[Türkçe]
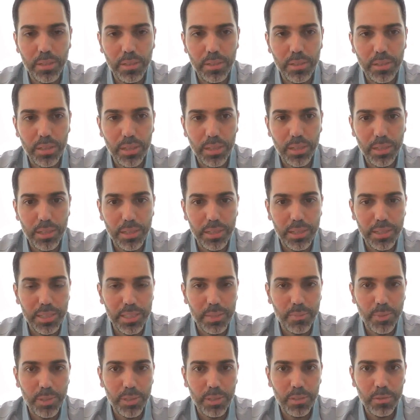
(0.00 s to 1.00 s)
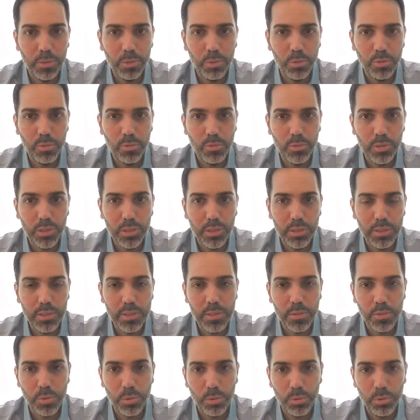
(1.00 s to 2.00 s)
daha da ileriye gitme konusunda
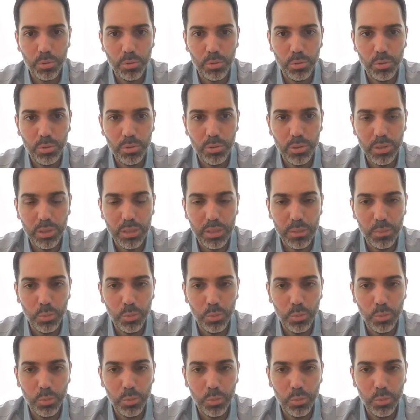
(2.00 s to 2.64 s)
hazır olduğunu,